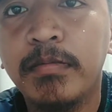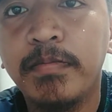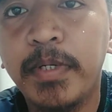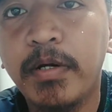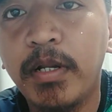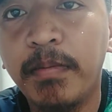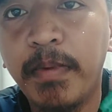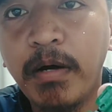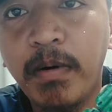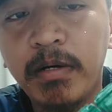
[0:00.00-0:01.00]
pero
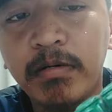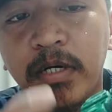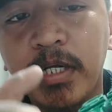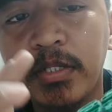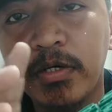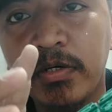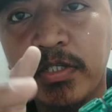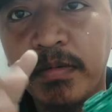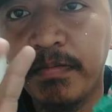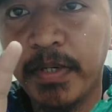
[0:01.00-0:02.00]
halimbawa kung ganito yung
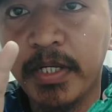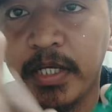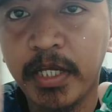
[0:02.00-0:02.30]
jump pair